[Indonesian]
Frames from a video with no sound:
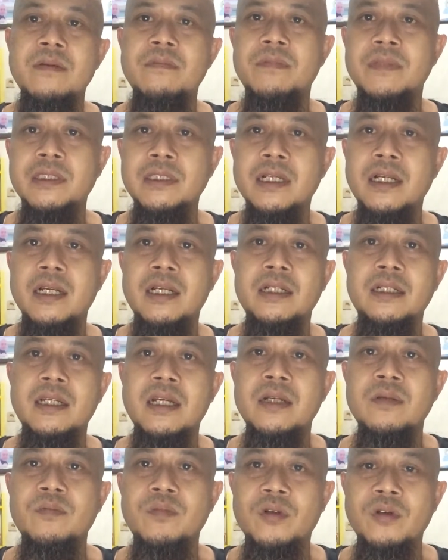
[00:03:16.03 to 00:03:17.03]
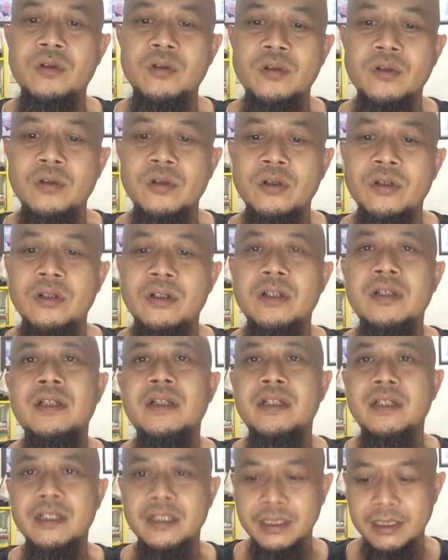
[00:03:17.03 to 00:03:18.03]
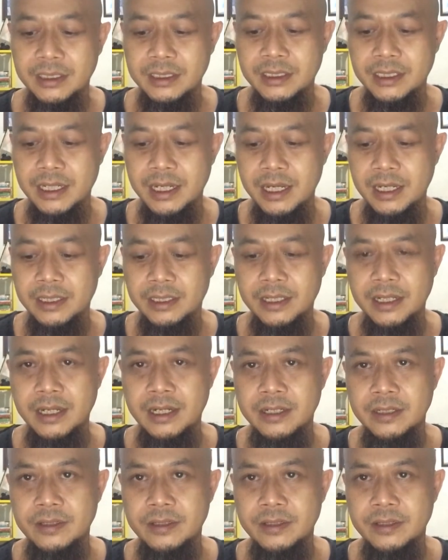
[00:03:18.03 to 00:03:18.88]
menjalankan protokol kesehatan.